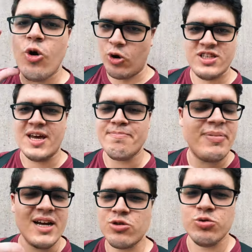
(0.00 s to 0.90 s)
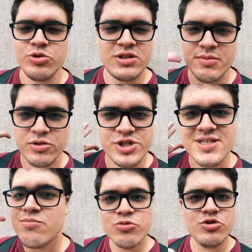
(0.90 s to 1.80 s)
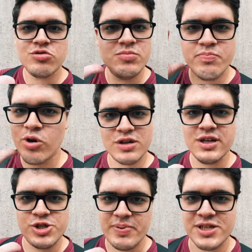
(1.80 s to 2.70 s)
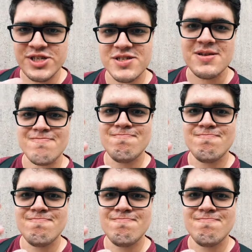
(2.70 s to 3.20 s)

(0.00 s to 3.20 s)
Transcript: Ok, para tudo, eu tenho uma notícia muito importante para te dizer.